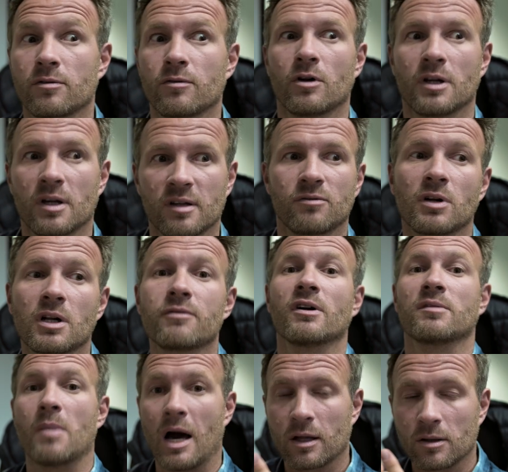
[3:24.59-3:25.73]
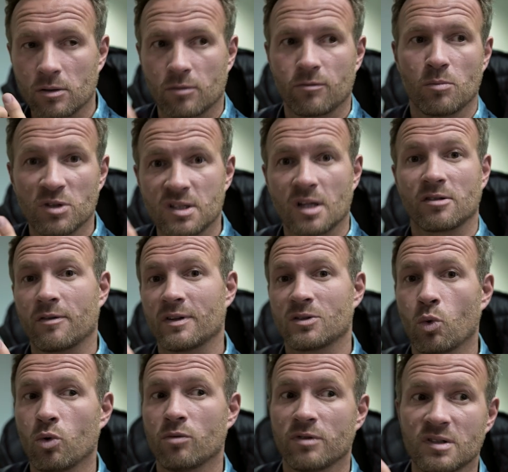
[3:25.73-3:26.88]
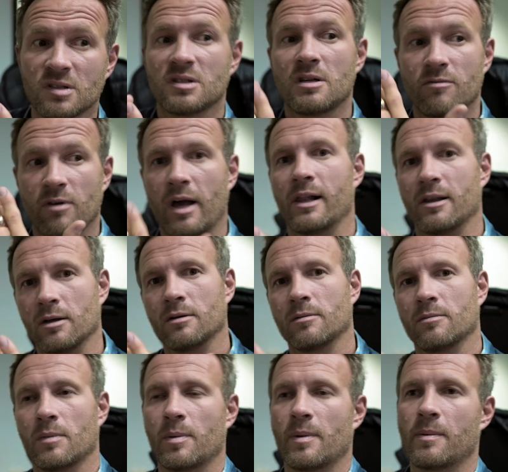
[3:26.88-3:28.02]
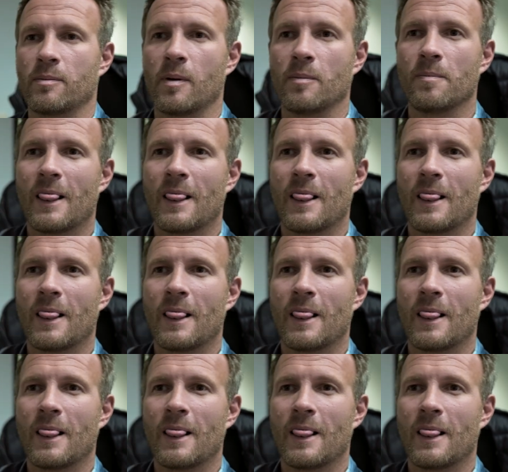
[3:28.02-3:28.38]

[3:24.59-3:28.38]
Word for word: wir wollen da jetzt wirklich was machen und wir müssen jetzt auch was tun, wissen Sie, weil, ne, blablabla.